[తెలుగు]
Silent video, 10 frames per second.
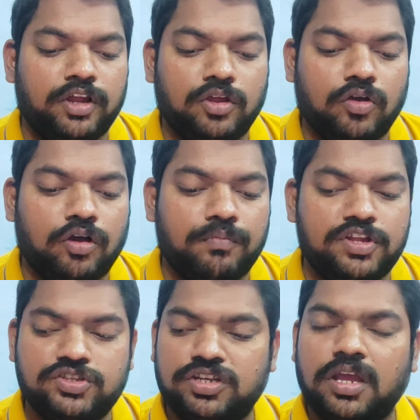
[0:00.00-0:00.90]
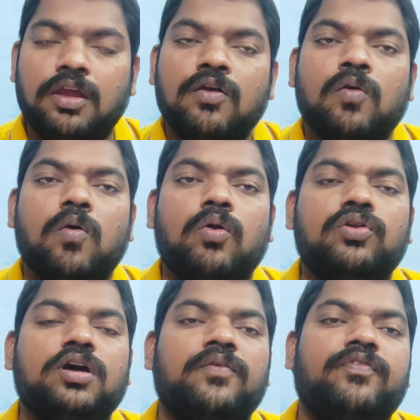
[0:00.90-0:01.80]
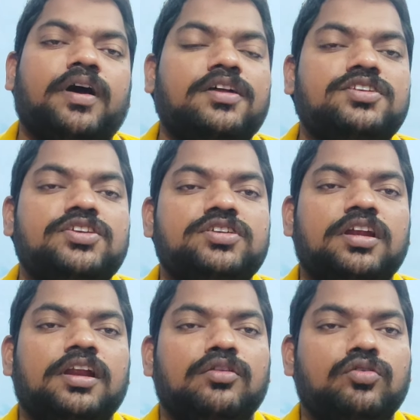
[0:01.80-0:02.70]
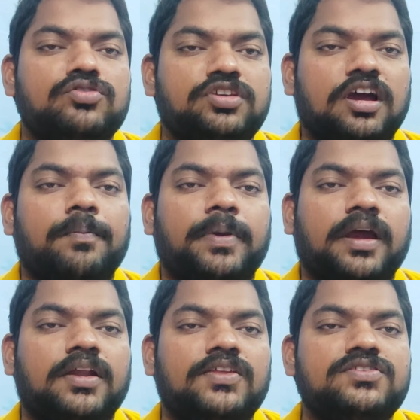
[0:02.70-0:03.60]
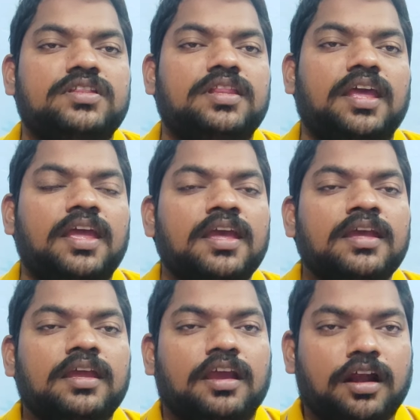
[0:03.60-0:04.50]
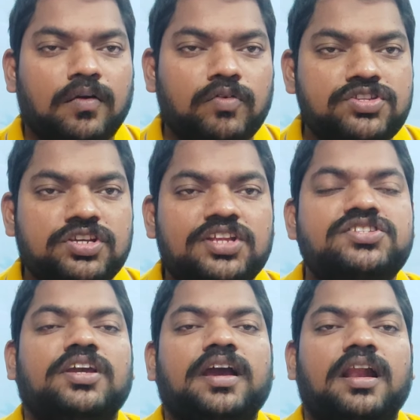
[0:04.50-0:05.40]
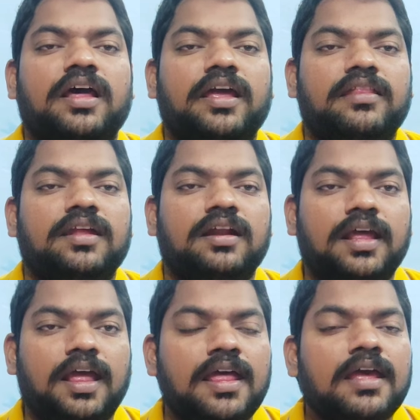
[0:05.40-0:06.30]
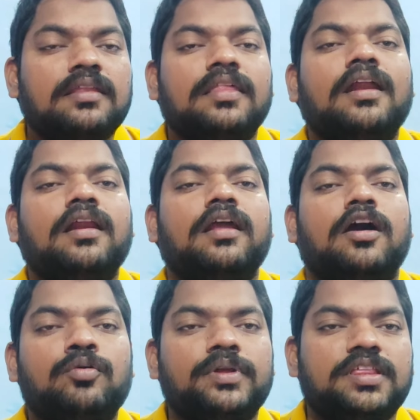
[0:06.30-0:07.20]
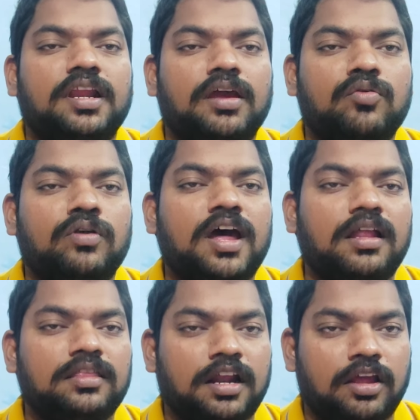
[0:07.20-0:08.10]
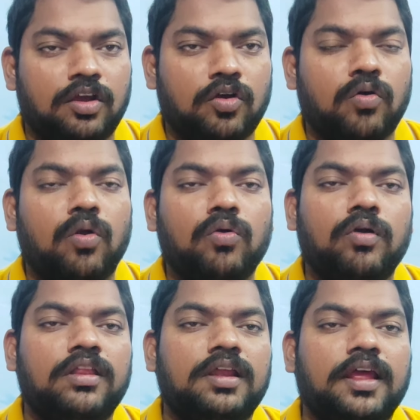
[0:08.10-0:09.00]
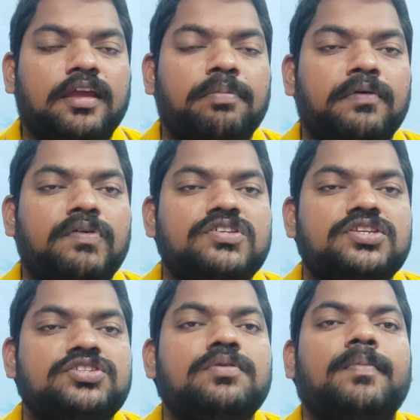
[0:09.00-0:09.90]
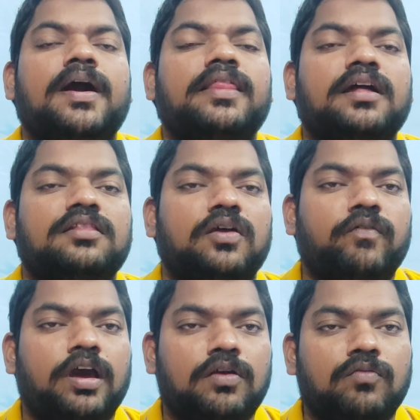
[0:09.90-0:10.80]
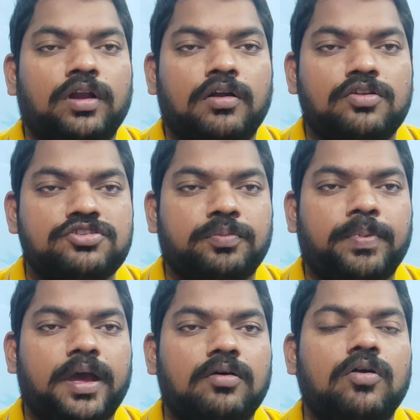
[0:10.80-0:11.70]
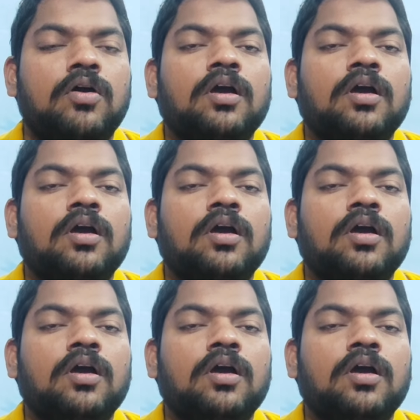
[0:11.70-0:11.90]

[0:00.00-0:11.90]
వినియోగం నుంచి కోర్ట్ ఆఫ్ కాజేషన్ నిర్దోషిగా ప్రకటించింది ఇక్కడ వచ్చిన చిక్కల్లా ఏంటంటే తండ్రి అనుమతి లేకుండా తన యొక్క కొడుకు గదిలోకి ప్రవేశించి మాదక ద్రవ్యాలు ఉన్నట్లు చెప్పారు